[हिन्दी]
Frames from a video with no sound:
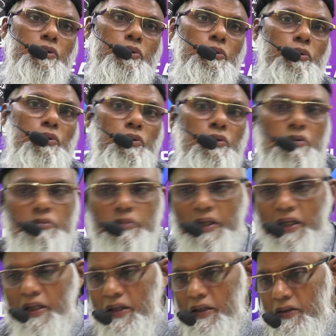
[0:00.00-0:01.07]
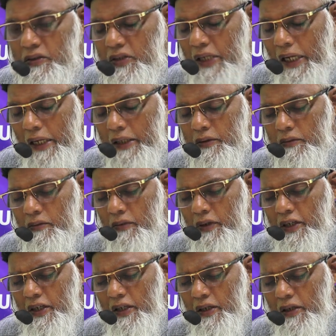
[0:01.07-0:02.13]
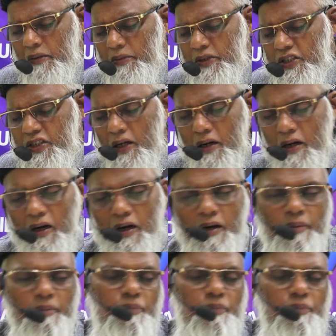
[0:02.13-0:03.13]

तो मैं शायद वकी बिन जर्राह